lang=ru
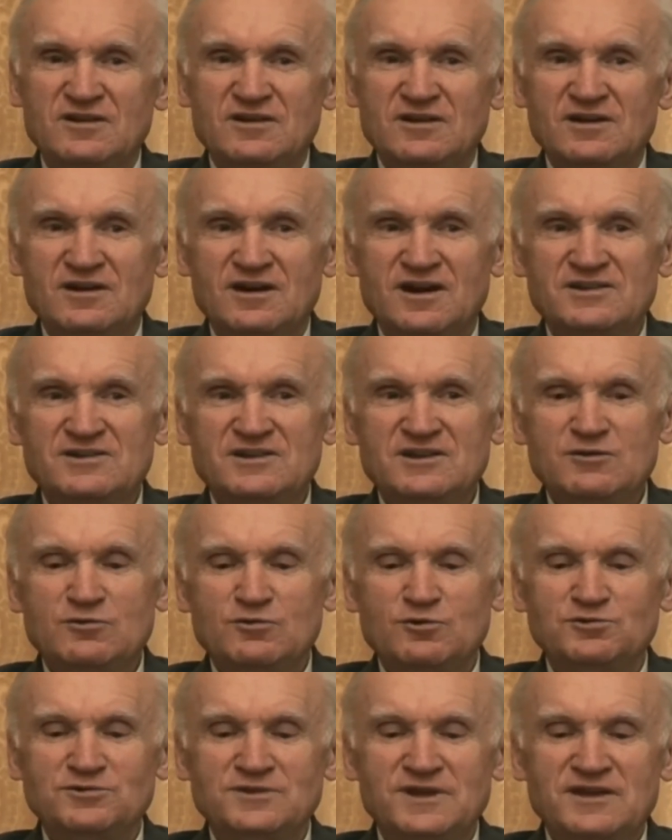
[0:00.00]
они
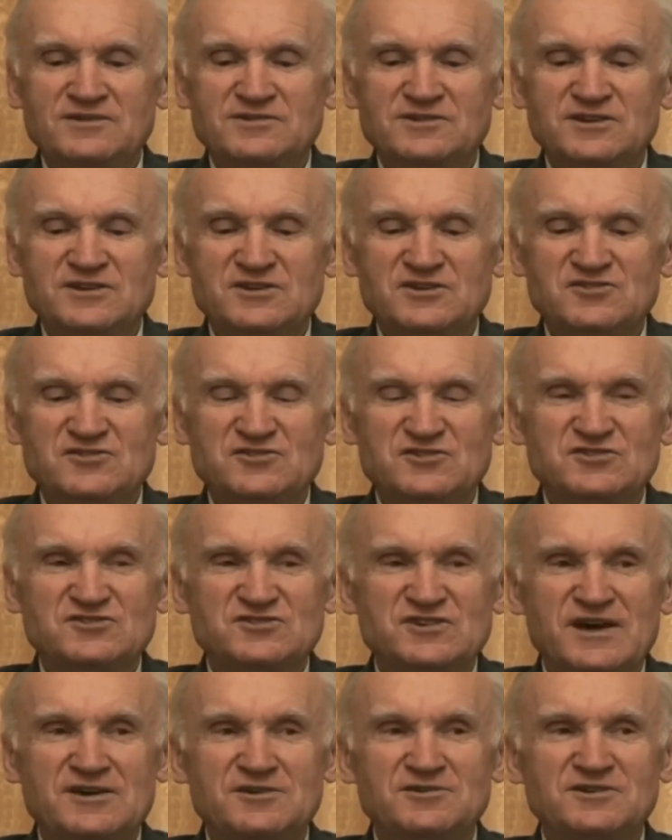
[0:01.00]
куда-то
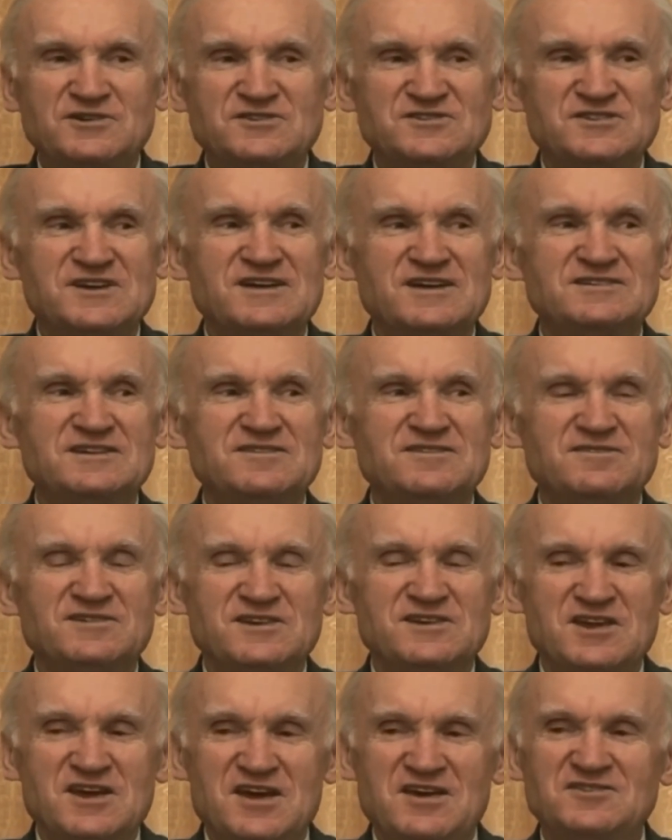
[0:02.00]
исчезают за этой
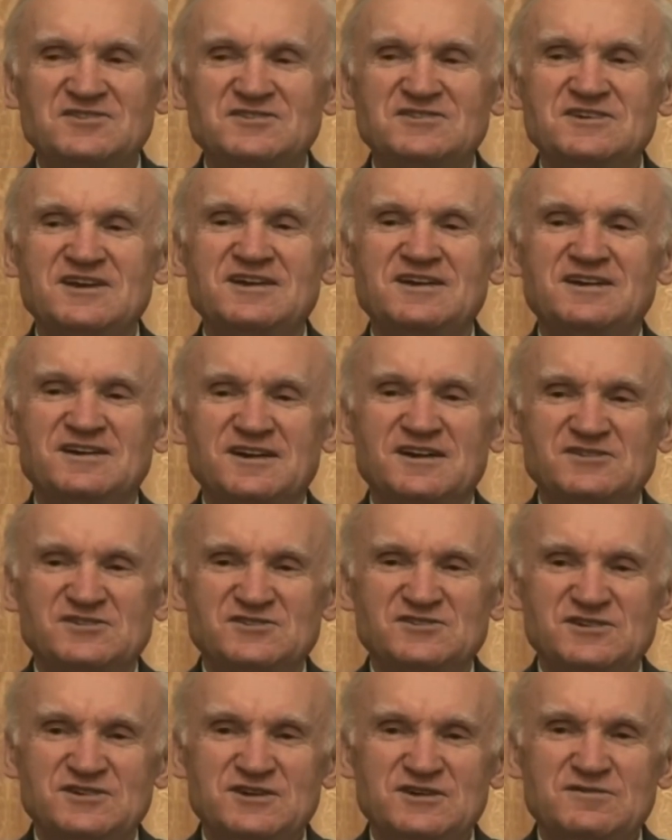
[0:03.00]
внешней,
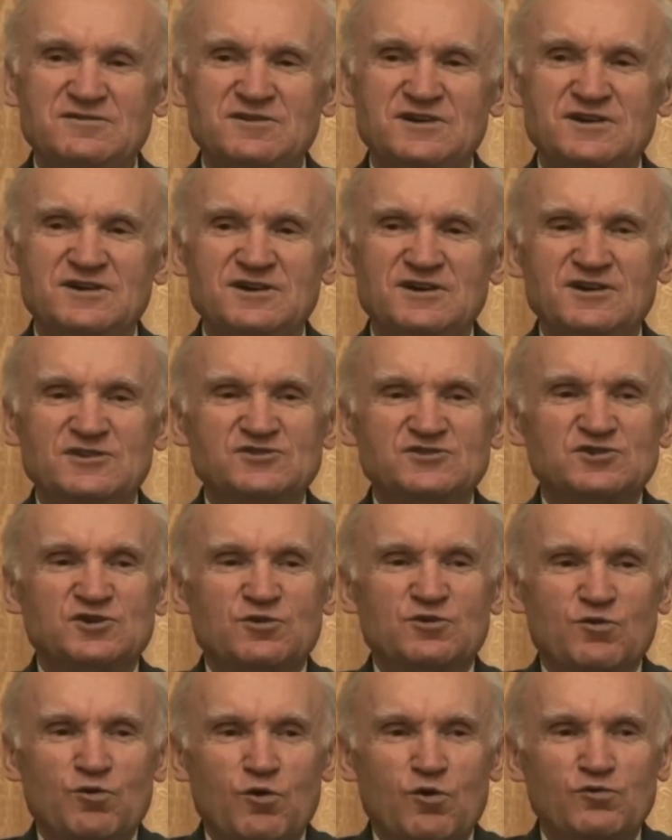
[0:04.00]
красивой
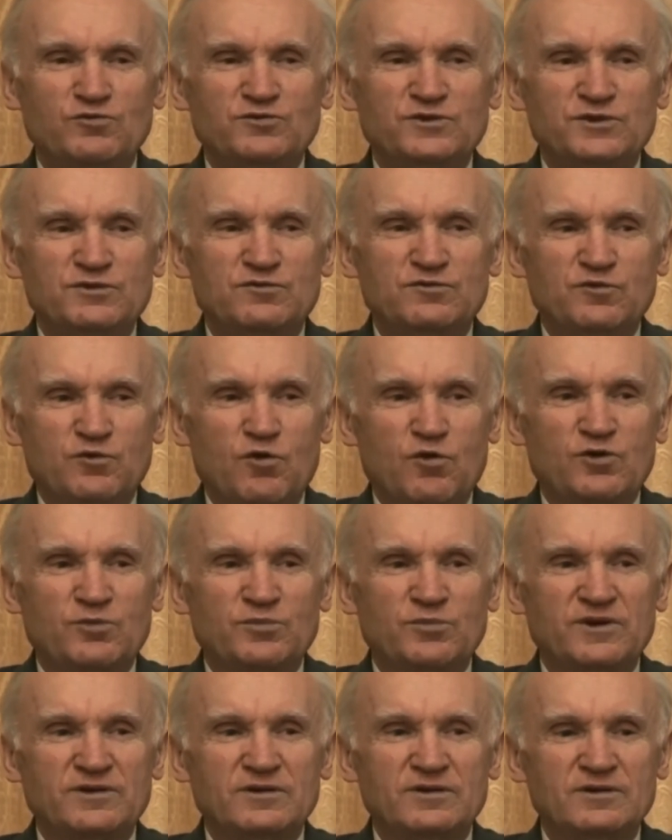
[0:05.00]
церковной
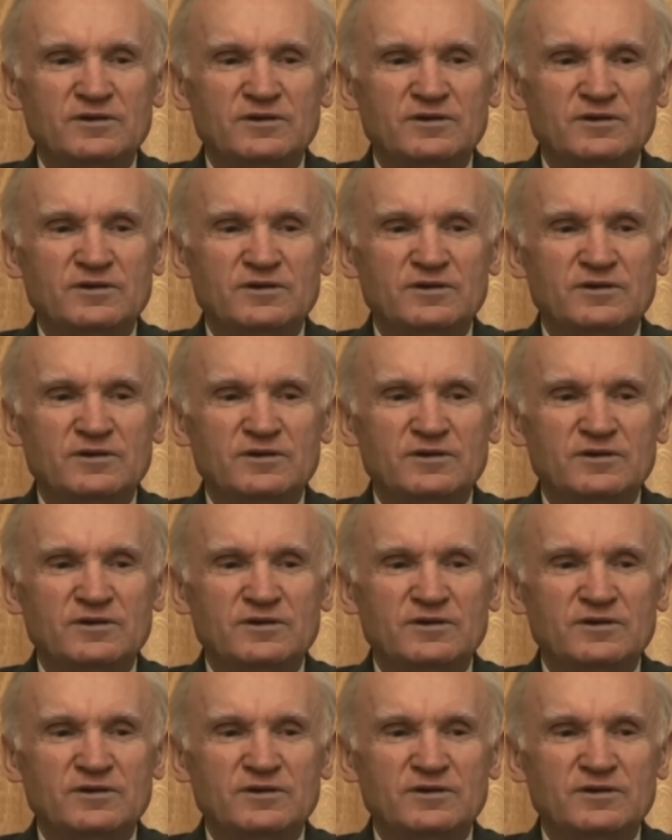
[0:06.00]
формой.